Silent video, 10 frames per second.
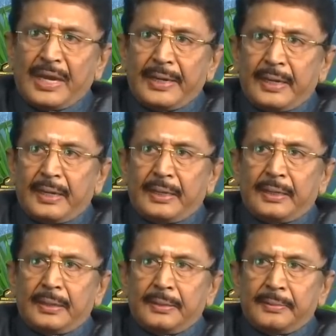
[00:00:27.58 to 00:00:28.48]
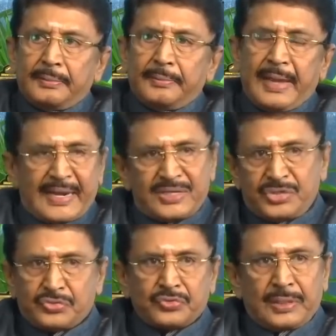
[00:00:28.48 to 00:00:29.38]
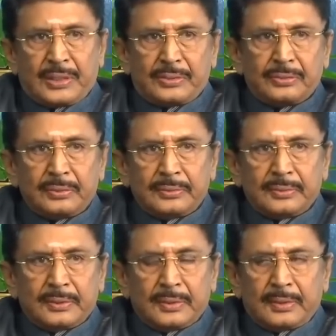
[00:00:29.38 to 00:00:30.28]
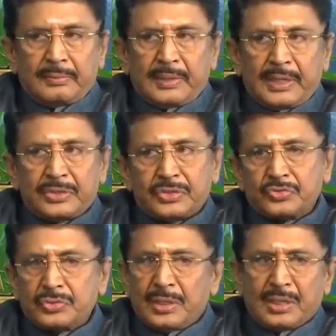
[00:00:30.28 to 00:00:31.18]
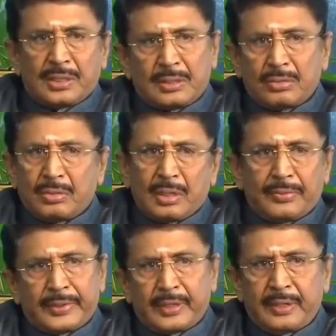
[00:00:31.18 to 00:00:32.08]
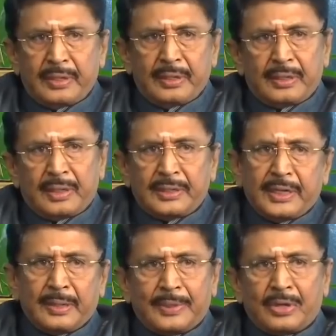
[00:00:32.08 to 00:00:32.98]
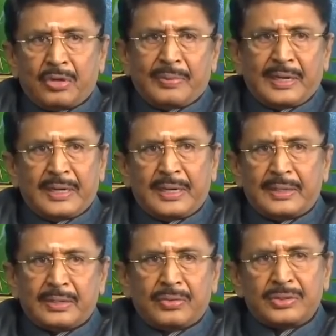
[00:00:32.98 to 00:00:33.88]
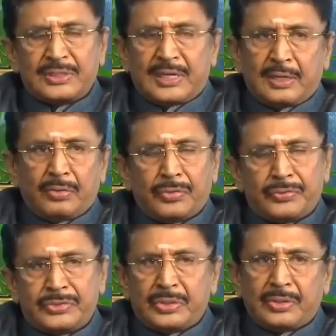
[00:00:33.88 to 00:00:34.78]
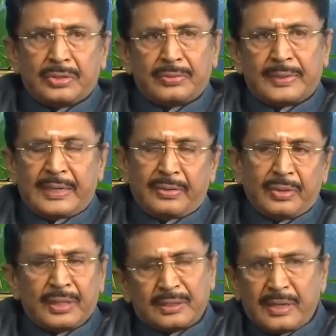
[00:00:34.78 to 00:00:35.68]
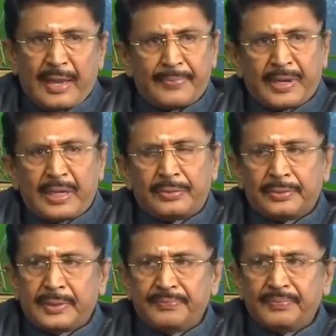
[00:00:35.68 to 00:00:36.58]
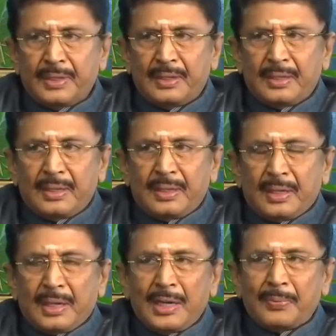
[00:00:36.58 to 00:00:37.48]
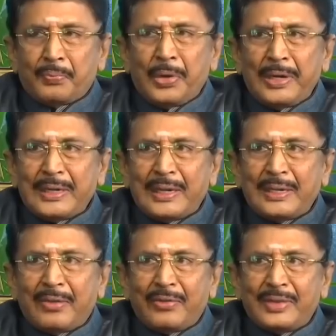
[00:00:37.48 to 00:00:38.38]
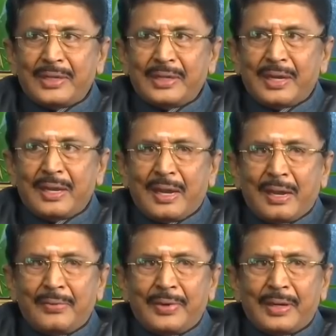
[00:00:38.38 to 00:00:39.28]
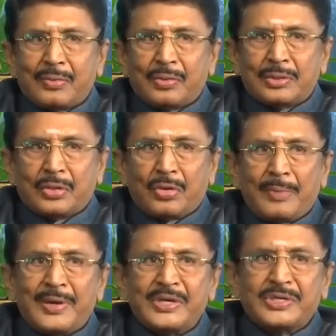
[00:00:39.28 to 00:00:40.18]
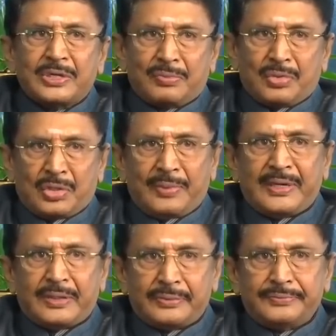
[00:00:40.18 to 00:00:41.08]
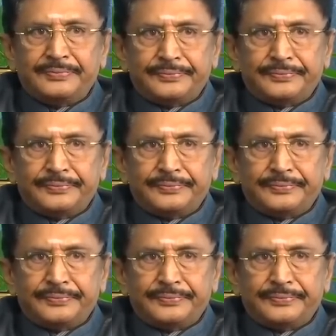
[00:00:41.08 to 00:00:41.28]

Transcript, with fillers: ఆయన మ్యారేజ్ చేసుకున్నారు మ్యారేజ్ చేసుకున్నాక అందరం కూడా ఆవిడకి ఎన్టీ రామారావు భార్యగా అందరం కూడా చాలా గౌరవించాం అందరూ బాగానే ఉన్నా అంతా హ్యాపీగానే ఉంది కానీ పొలిటికల్గా ఏమైందంటే ఆవిడ కొంత డామినేట్ చేయటం మొదలుపెట్టారు